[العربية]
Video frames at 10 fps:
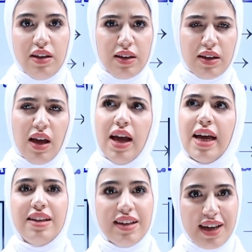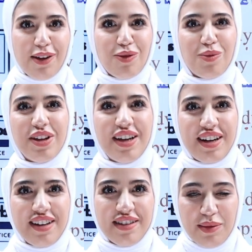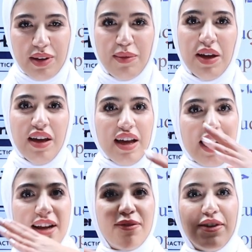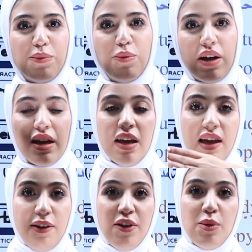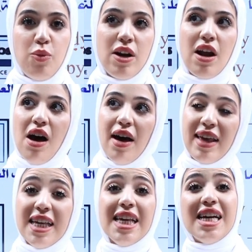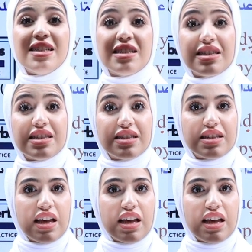هذيك هذيك كانت في مضارع تمام اللي هي الفيرب 1 الفيرب 1 اي اي اس